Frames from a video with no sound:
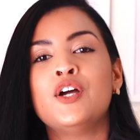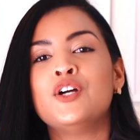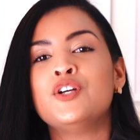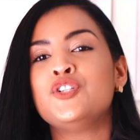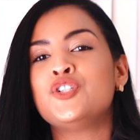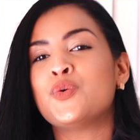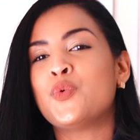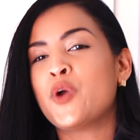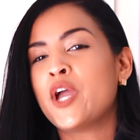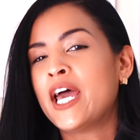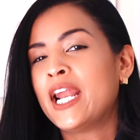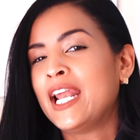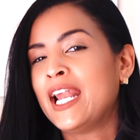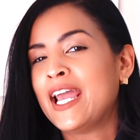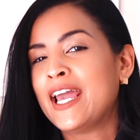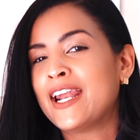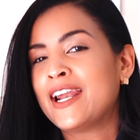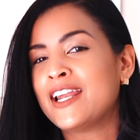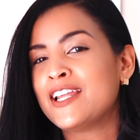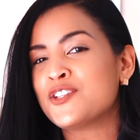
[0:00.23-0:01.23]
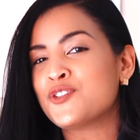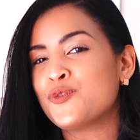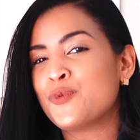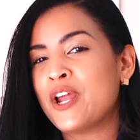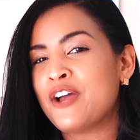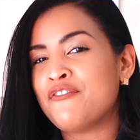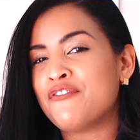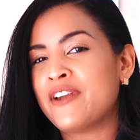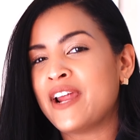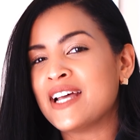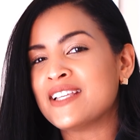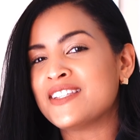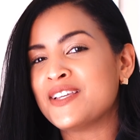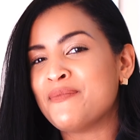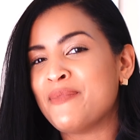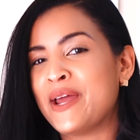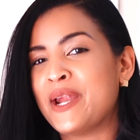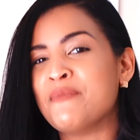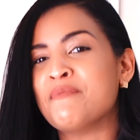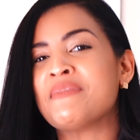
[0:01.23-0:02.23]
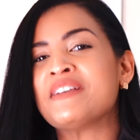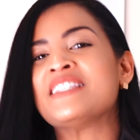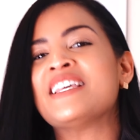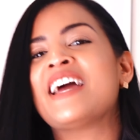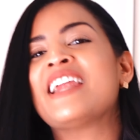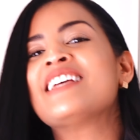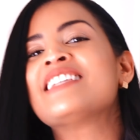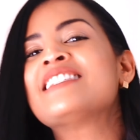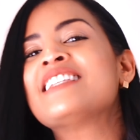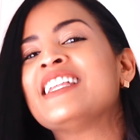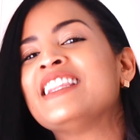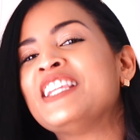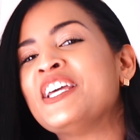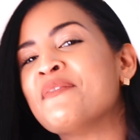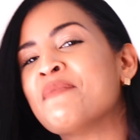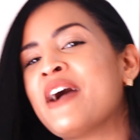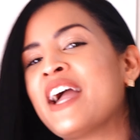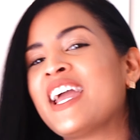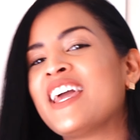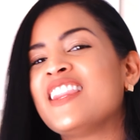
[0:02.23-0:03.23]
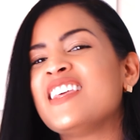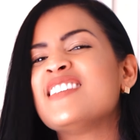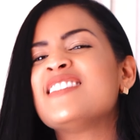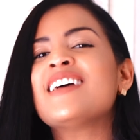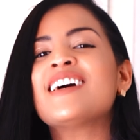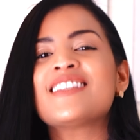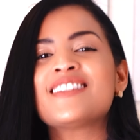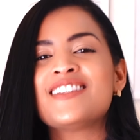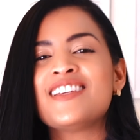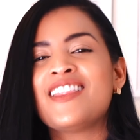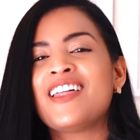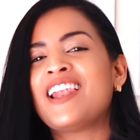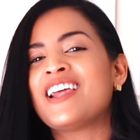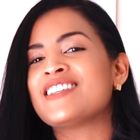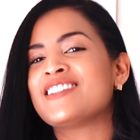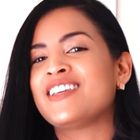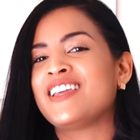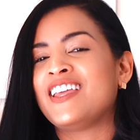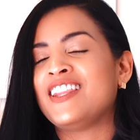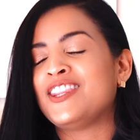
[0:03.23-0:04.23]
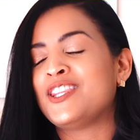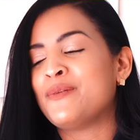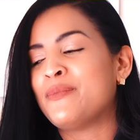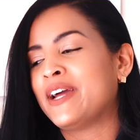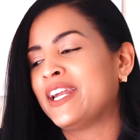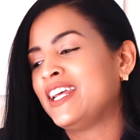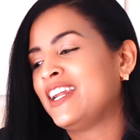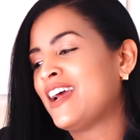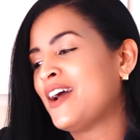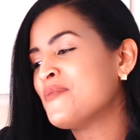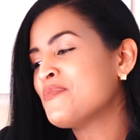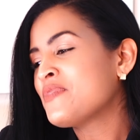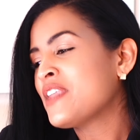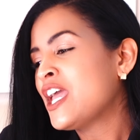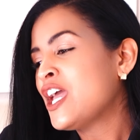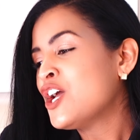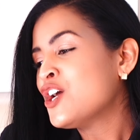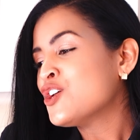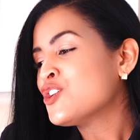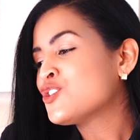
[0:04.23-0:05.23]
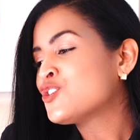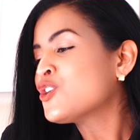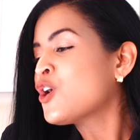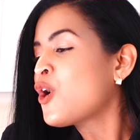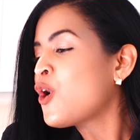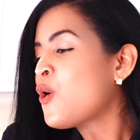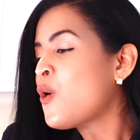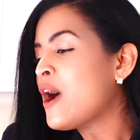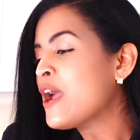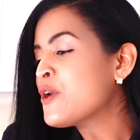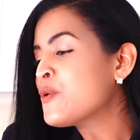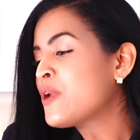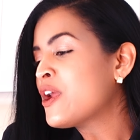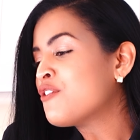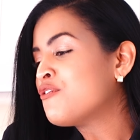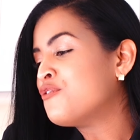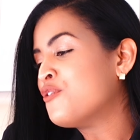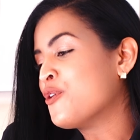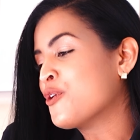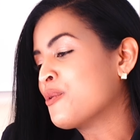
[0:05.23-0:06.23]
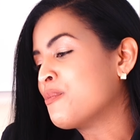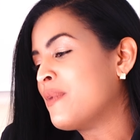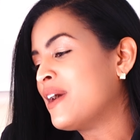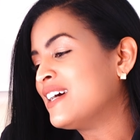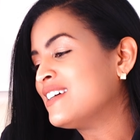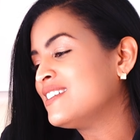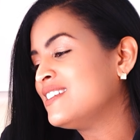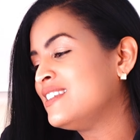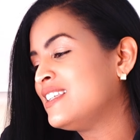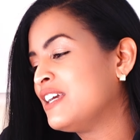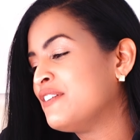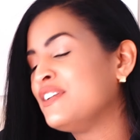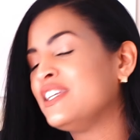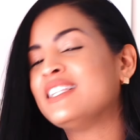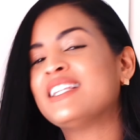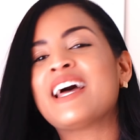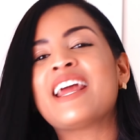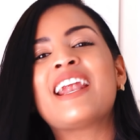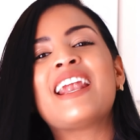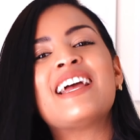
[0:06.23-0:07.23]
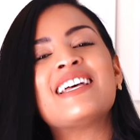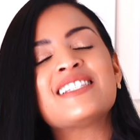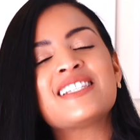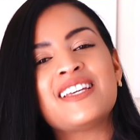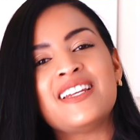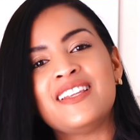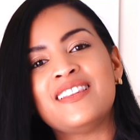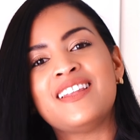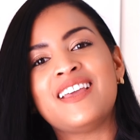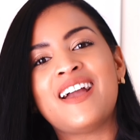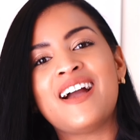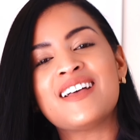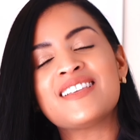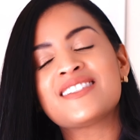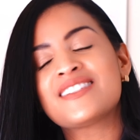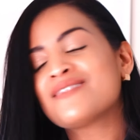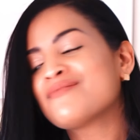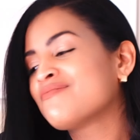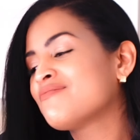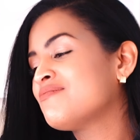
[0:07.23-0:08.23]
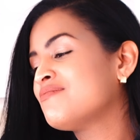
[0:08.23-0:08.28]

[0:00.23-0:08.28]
Yo voy a leerles una frase para empezar este tema que dice así de la siguiente manera. Solo hay una forma de evitar las críticas.